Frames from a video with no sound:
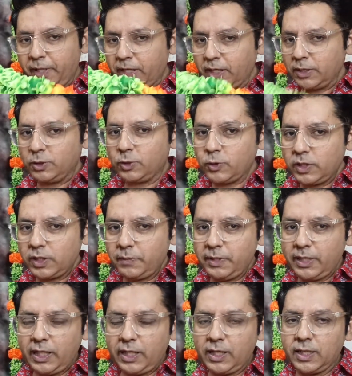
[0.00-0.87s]
में कंजूसी
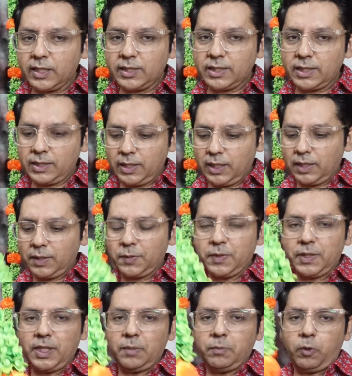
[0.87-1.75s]
भी नहीं कर सकते
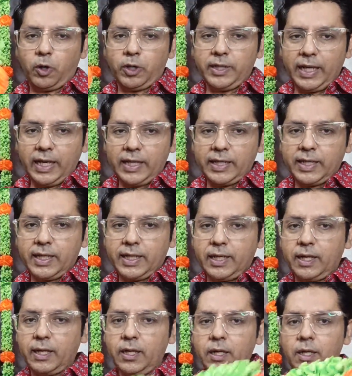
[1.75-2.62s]
क्योंकि ये बहुत डेलिकेट
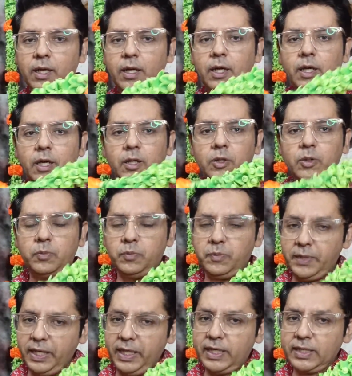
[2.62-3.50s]
है तो
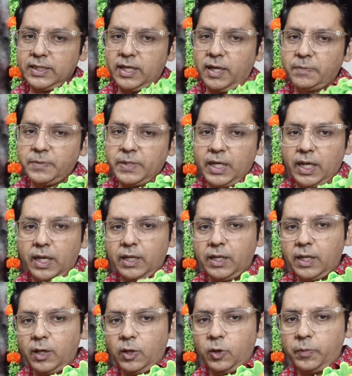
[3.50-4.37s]
मेरे हिसाब से एक
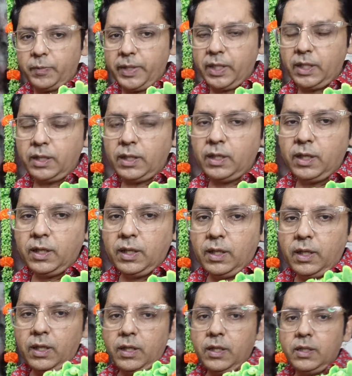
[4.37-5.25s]
किलो में
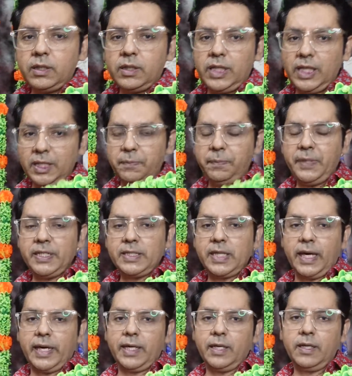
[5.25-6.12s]
तीन पीस
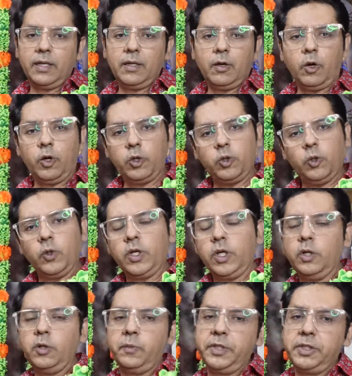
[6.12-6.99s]
आएंगे और दो
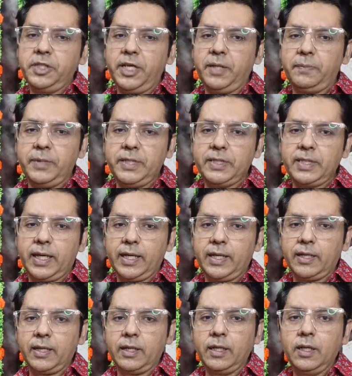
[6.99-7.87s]
किलो में छः पीस
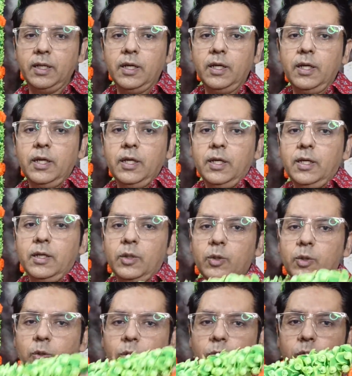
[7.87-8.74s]
आएंगे
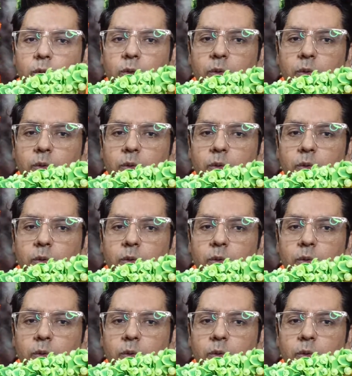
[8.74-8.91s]
तो